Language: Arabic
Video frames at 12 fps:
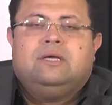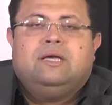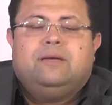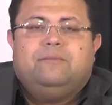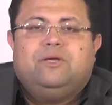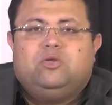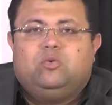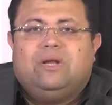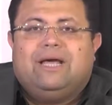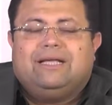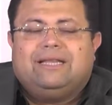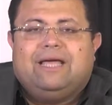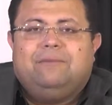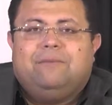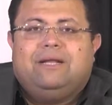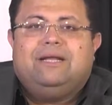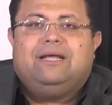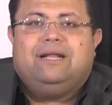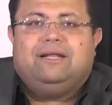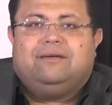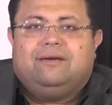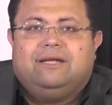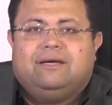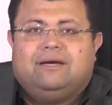بيدولك دايما
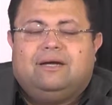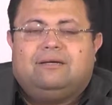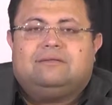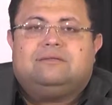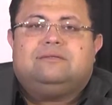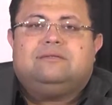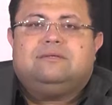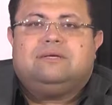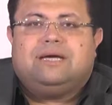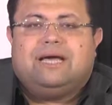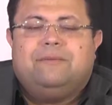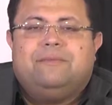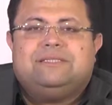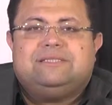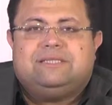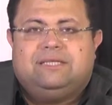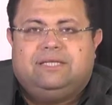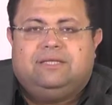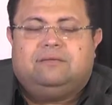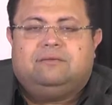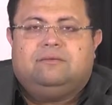الجرين كارت خمس سنين